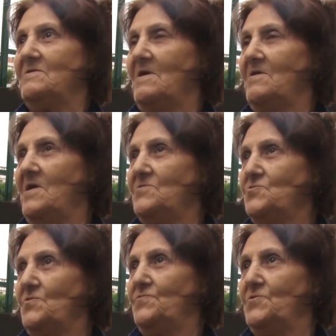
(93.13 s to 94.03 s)
yani en
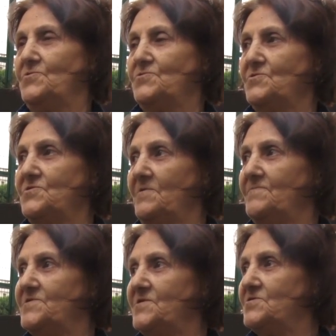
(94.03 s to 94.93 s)
çok biliyorsunuz
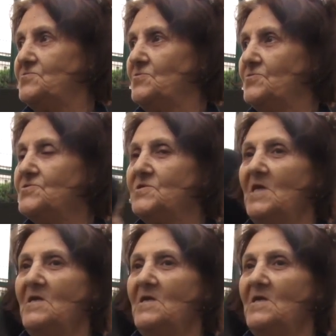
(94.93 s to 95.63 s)
temizlik istiyoruz.